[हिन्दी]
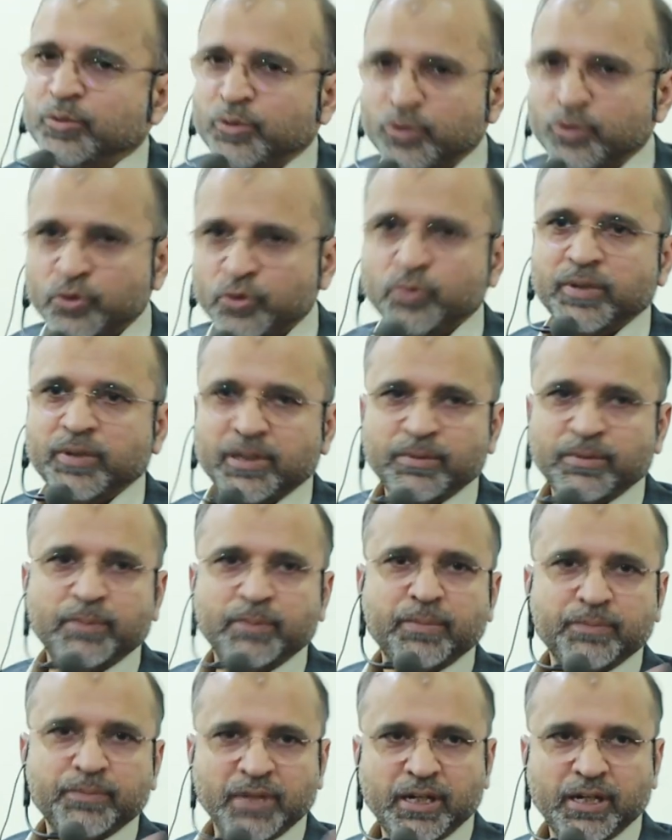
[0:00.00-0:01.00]
उर्दू में जब
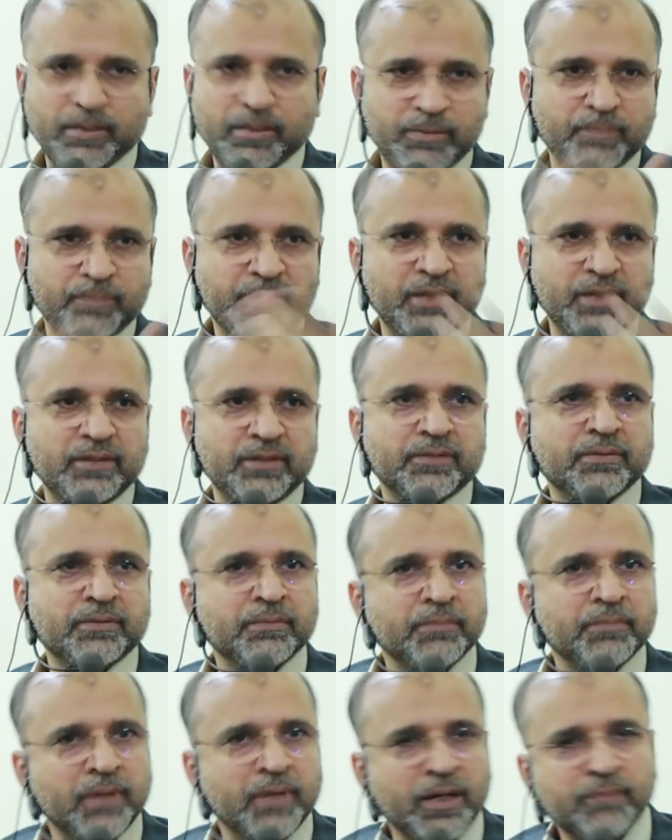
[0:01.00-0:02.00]
हम या हम अपने
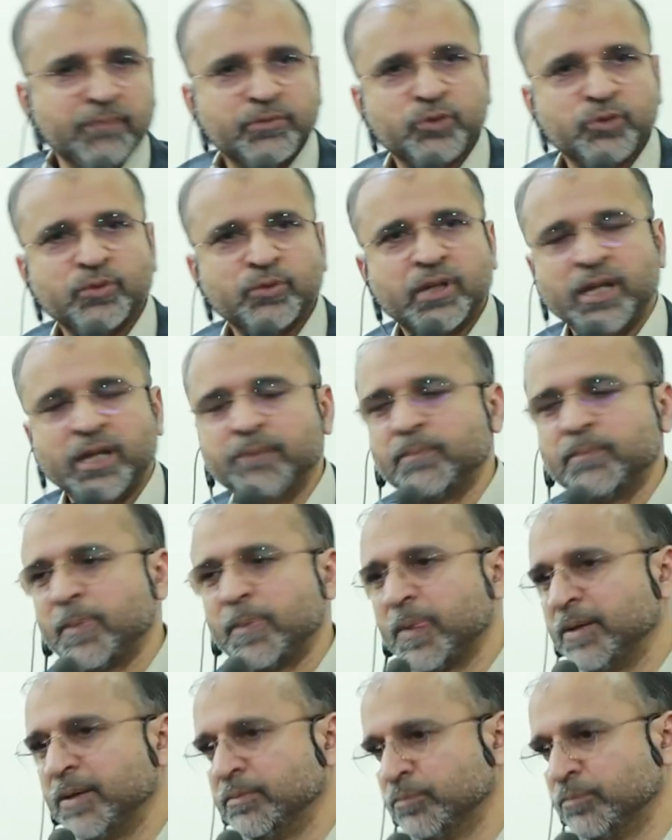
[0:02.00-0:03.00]
चूँकि
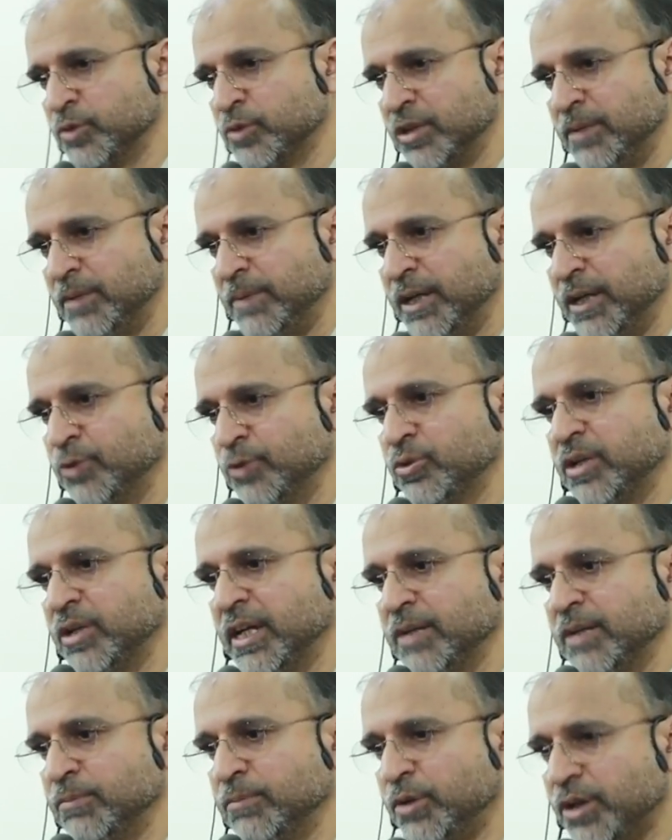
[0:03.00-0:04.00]
मुसलमानों का
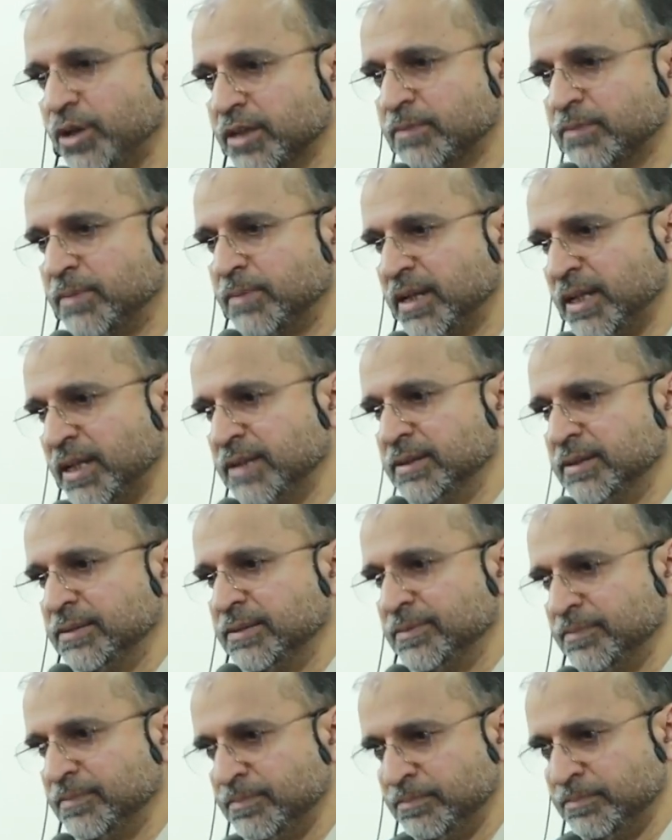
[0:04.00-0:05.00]
एक बहुत बड़ा
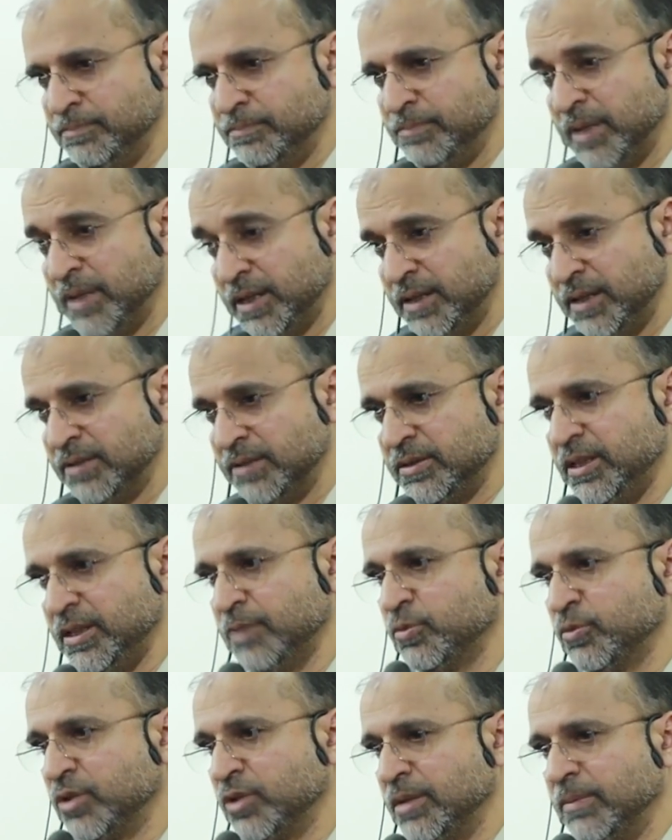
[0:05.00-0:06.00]
मेरे
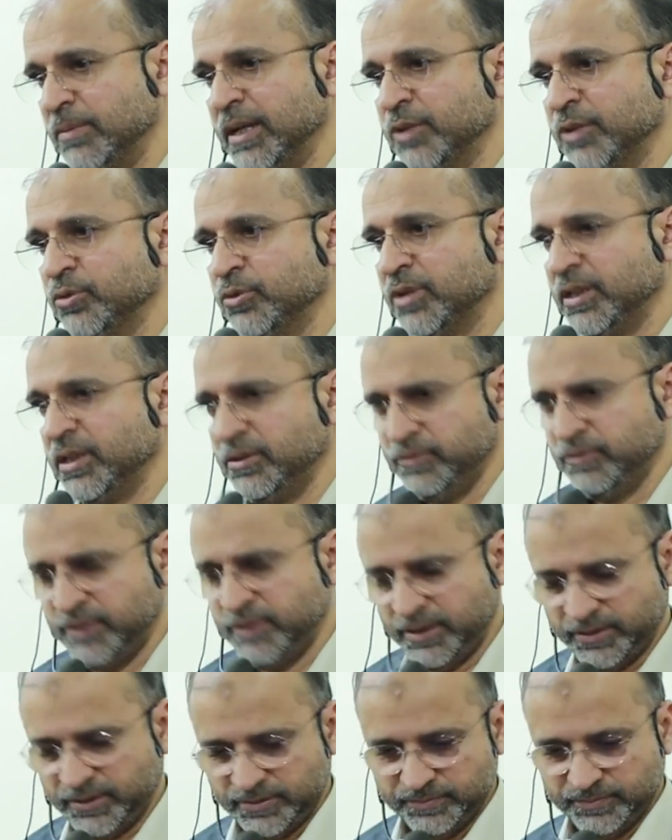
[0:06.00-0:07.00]
नज़दीक मुसलमानों की इस
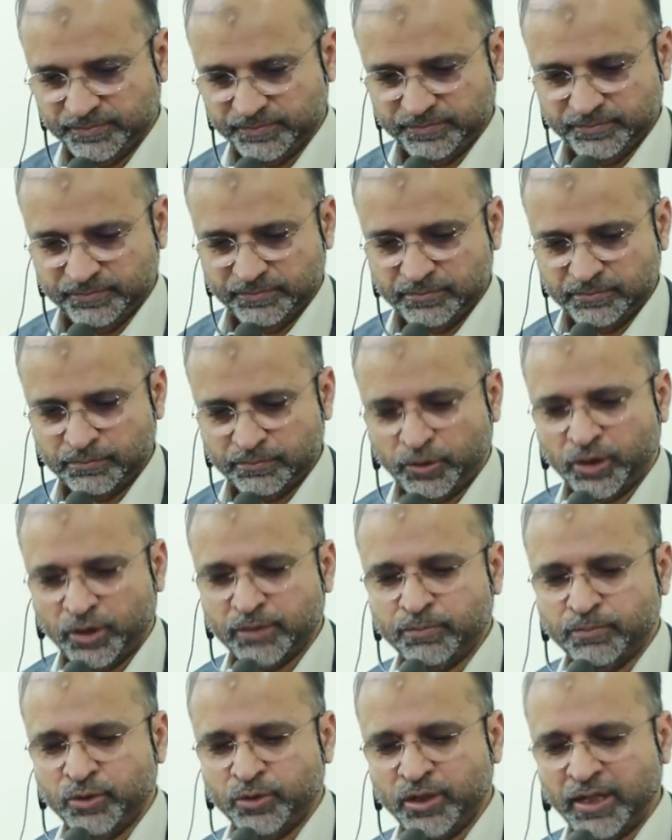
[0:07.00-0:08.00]
वक्त बहुत
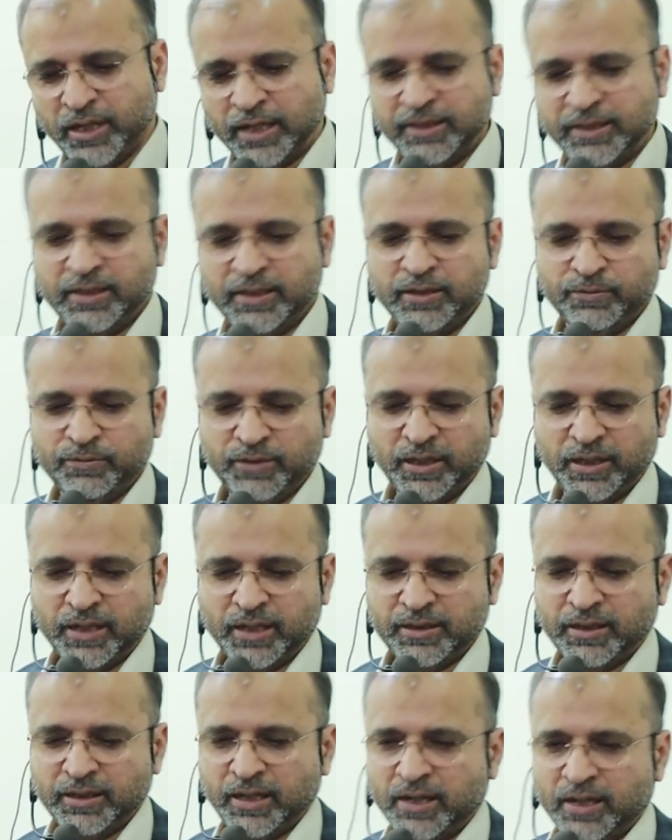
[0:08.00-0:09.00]
बुनियादी
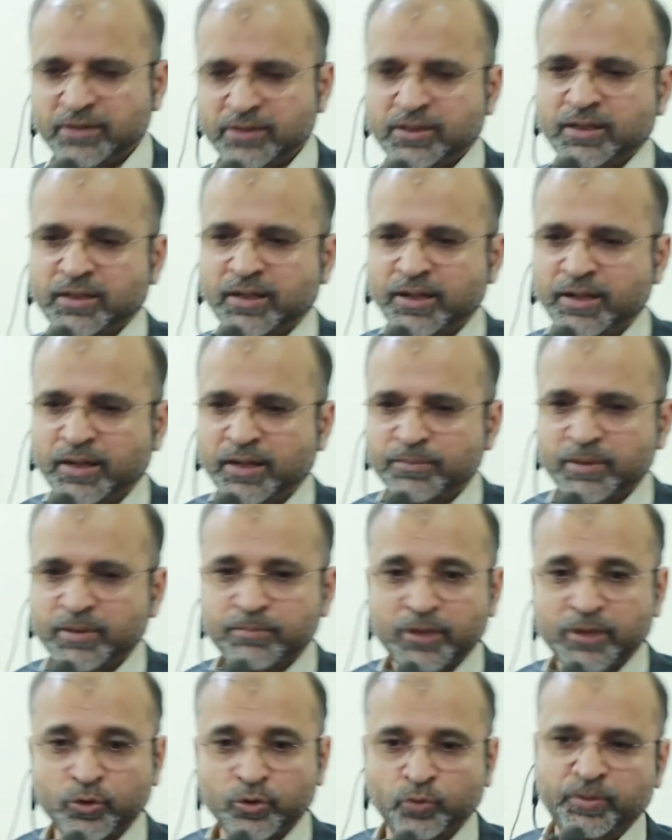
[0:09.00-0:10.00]
नफसियाती आर्जे का नाम है
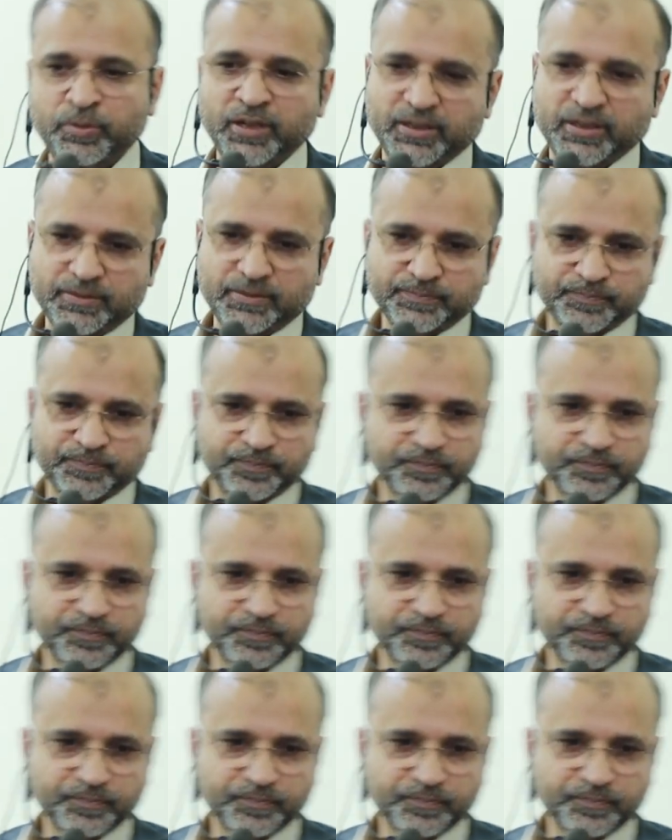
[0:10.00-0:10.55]
मरूबियत